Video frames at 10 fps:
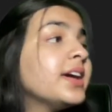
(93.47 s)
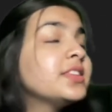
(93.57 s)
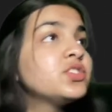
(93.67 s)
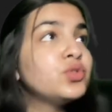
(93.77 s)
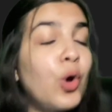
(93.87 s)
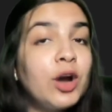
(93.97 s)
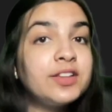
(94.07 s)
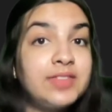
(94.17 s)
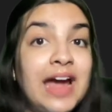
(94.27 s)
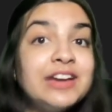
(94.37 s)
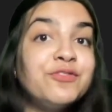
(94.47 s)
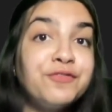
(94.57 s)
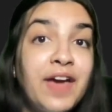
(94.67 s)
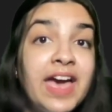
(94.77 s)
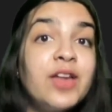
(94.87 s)
It's not that
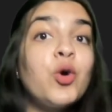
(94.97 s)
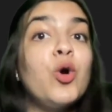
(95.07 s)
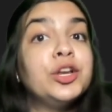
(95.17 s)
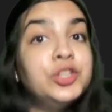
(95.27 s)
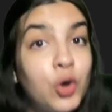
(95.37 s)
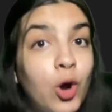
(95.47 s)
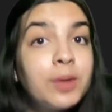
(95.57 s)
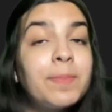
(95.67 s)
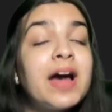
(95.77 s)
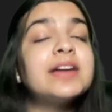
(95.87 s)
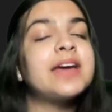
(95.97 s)
fair on your part.